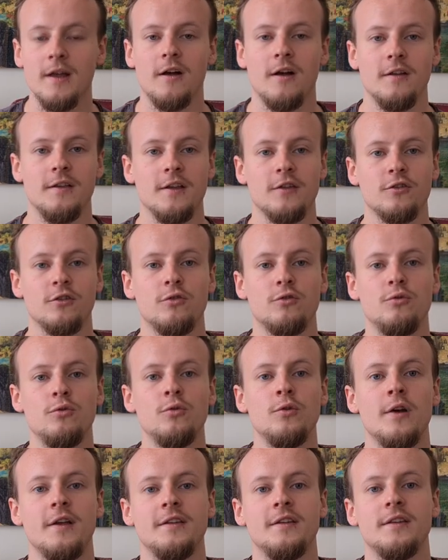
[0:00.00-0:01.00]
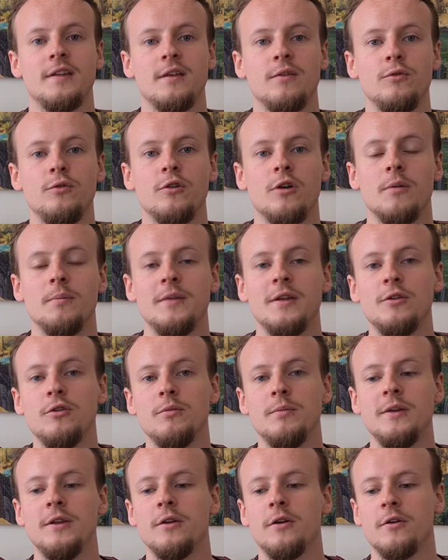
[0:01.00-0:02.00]
euh, d'un seul coup, elles étaient vues comme des
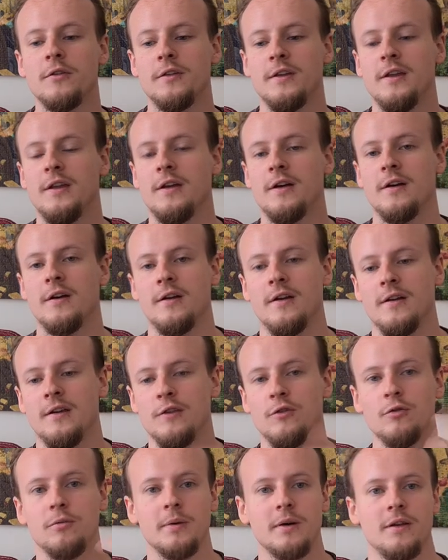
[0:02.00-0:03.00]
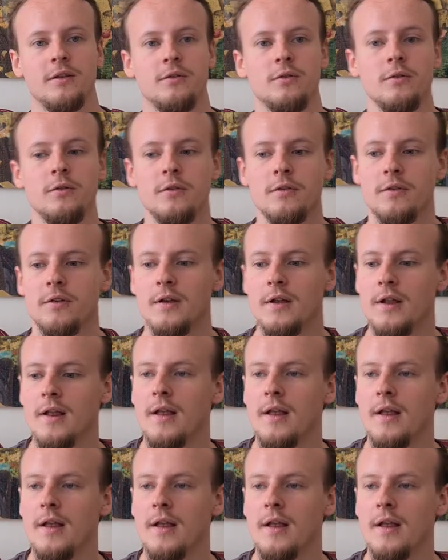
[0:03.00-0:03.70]
dominantes et, euh, des oppresseuses.